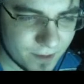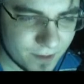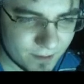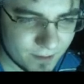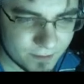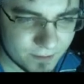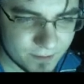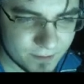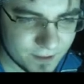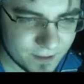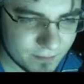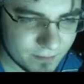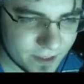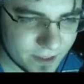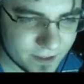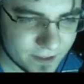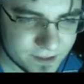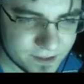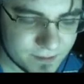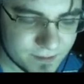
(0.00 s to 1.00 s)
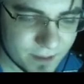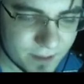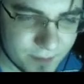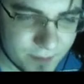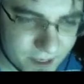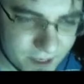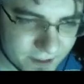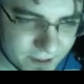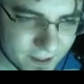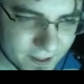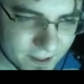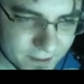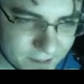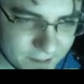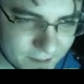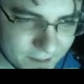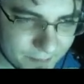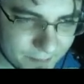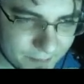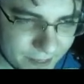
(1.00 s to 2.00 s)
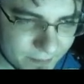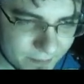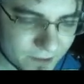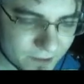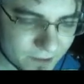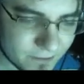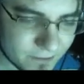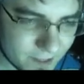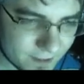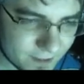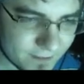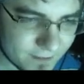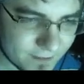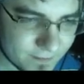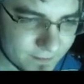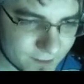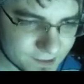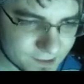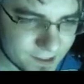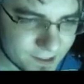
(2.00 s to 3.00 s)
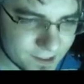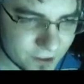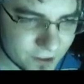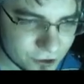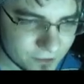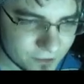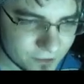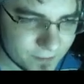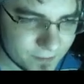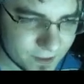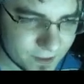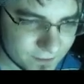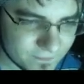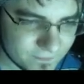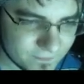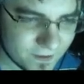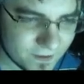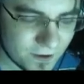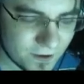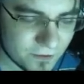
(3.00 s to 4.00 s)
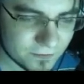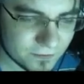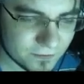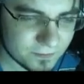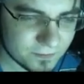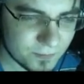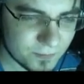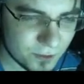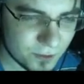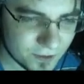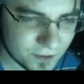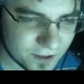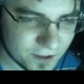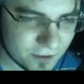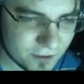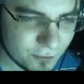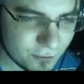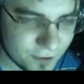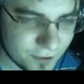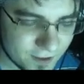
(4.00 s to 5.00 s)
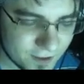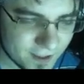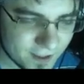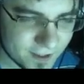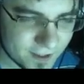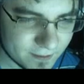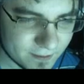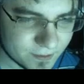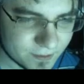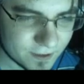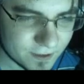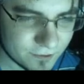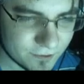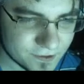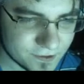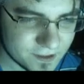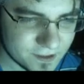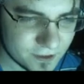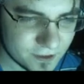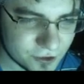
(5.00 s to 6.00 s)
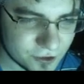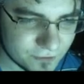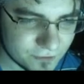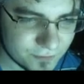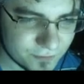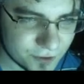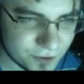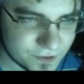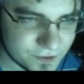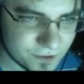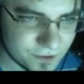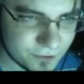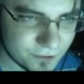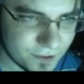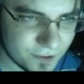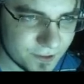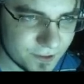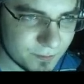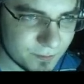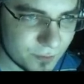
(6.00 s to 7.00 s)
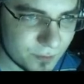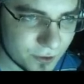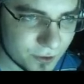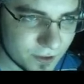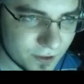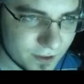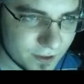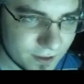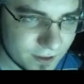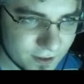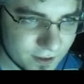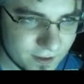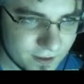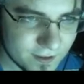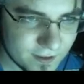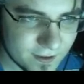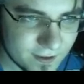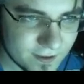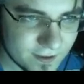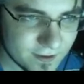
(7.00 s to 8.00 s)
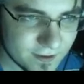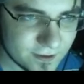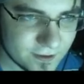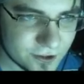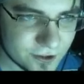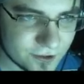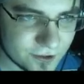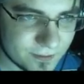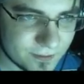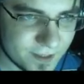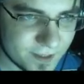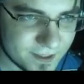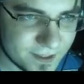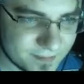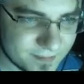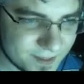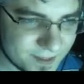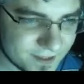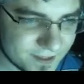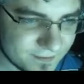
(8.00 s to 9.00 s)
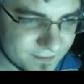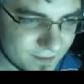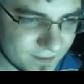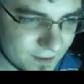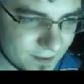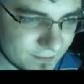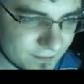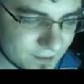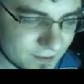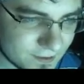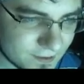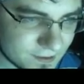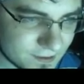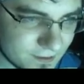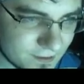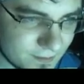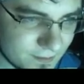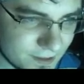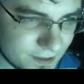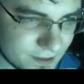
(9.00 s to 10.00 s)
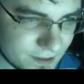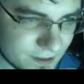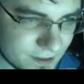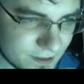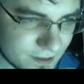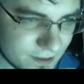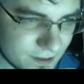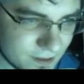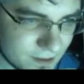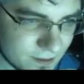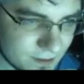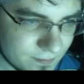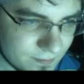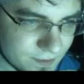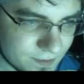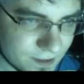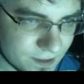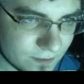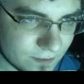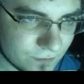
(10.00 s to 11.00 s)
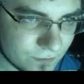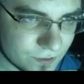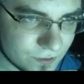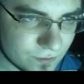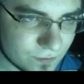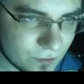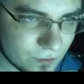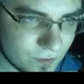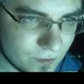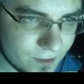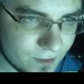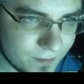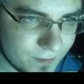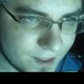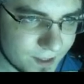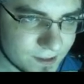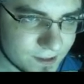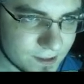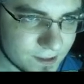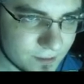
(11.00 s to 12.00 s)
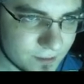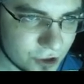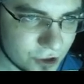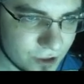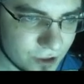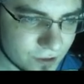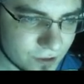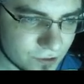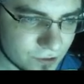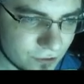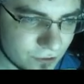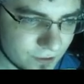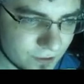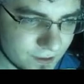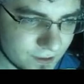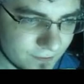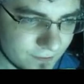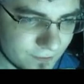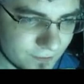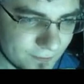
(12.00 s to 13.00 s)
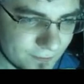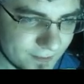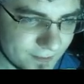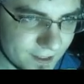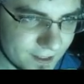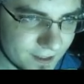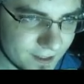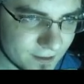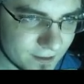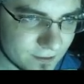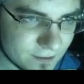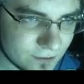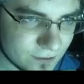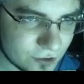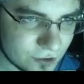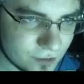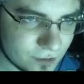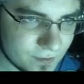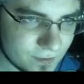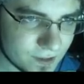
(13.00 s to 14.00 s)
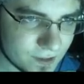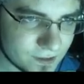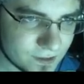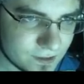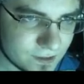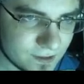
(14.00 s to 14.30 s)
бы ебали себя бананами. А потом, когда бы мне сказали, что пятый Fallout полная хуйня, я бы такой сказал, что вы просто нихуя не поняли. Что, блядь, пятый Fallout это заебись. 58 рублей без сообщения, 49 рублей тоже без.